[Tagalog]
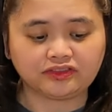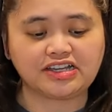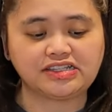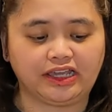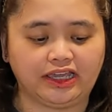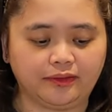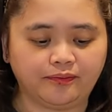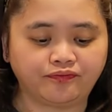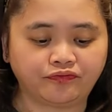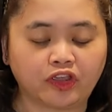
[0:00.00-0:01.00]
Kasi,
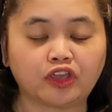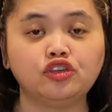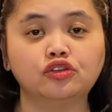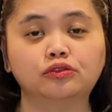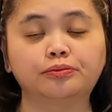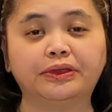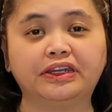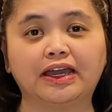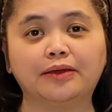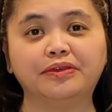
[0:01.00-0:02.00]
yung
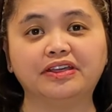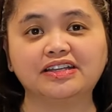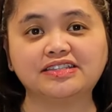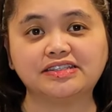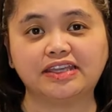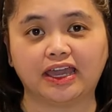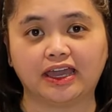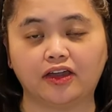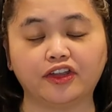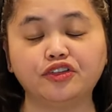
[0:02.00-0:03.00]
pinakabigas
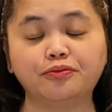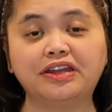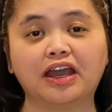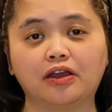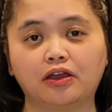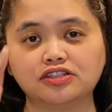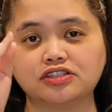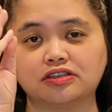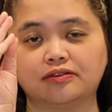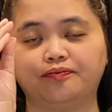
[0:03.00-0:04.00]
niya, or yung pinaka
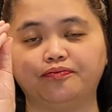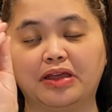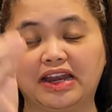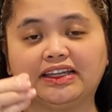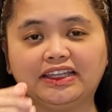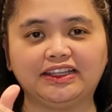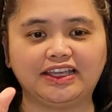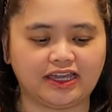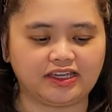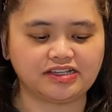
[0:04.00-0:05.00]
malagkit
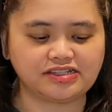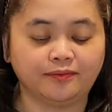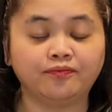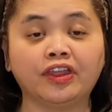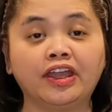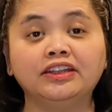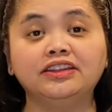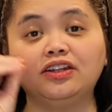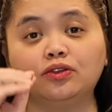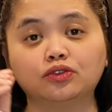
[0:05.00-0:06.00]
niya is,
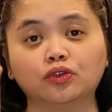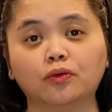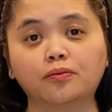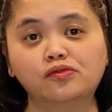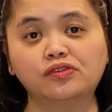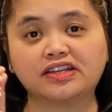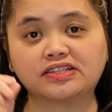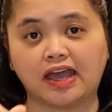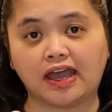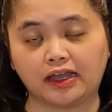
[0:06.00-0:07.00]
niluto muna
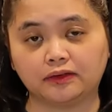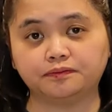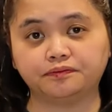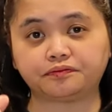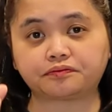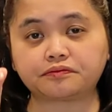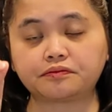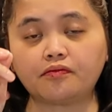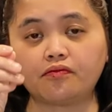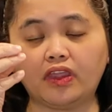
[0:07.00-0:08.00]
sa,
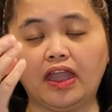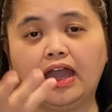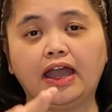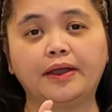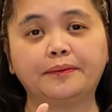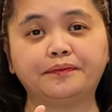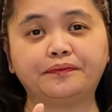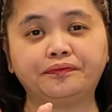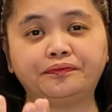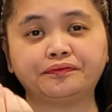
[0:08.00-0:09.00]

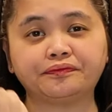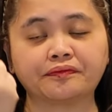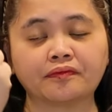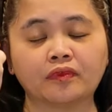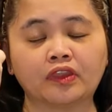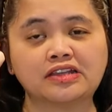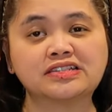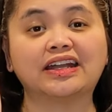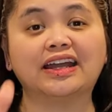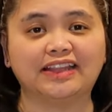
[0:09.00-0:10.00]
um,
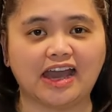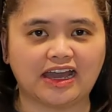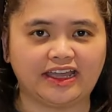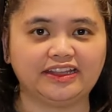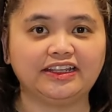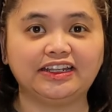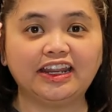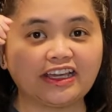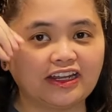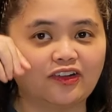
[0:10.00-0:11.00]
sa gata, and then
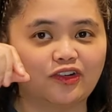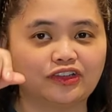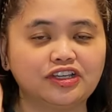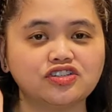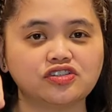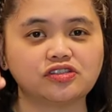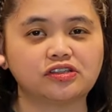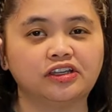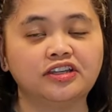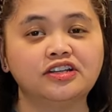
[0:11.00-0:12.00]
nilagyan ng konting
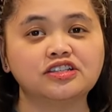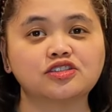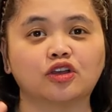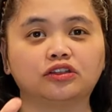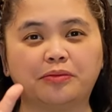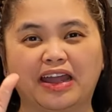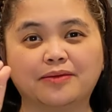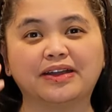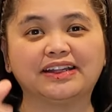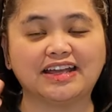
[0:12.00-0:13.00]
salt para
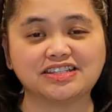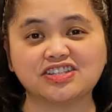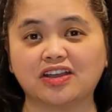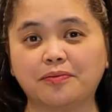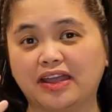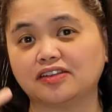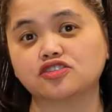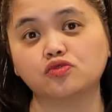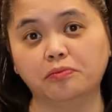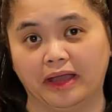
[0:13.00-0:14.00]
maglasa siyang parang
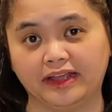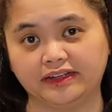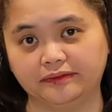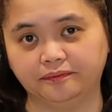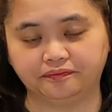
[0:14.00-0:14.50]
suman.